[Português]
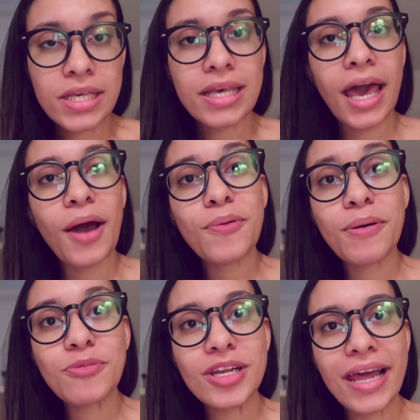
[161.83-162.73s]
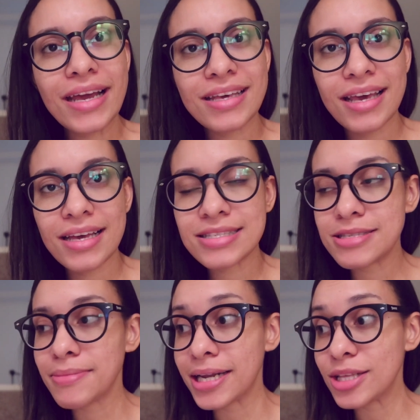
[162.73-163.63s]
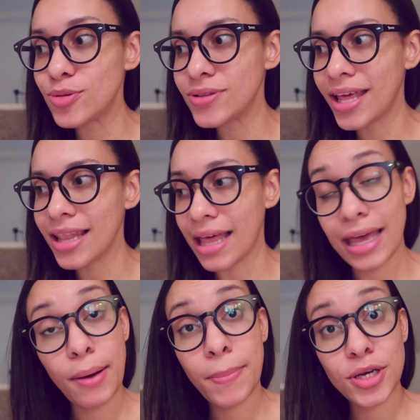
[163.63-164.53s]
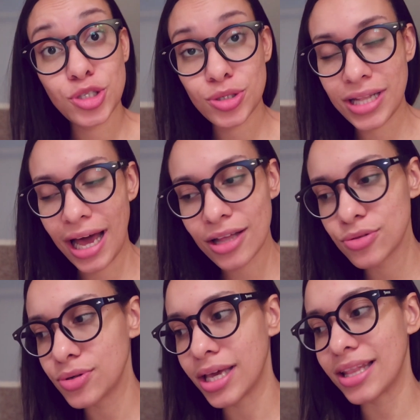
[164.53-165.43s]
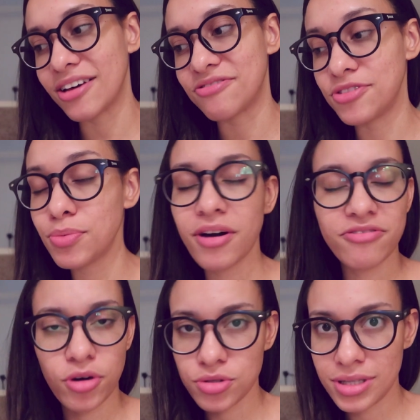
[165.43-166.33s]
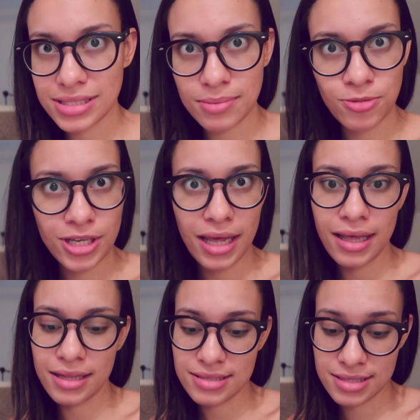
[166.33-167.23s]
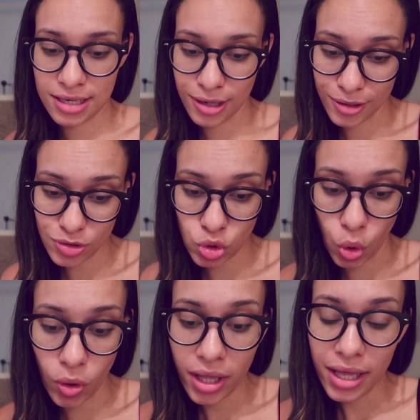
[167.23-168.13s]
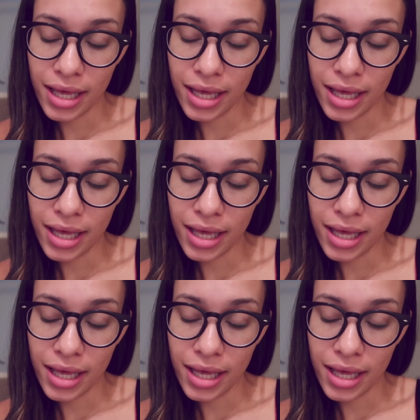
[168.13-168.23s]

que é uma mulher que esse marido dela é apaixonado e ela viu a foto dessa mulher e ela se encantou.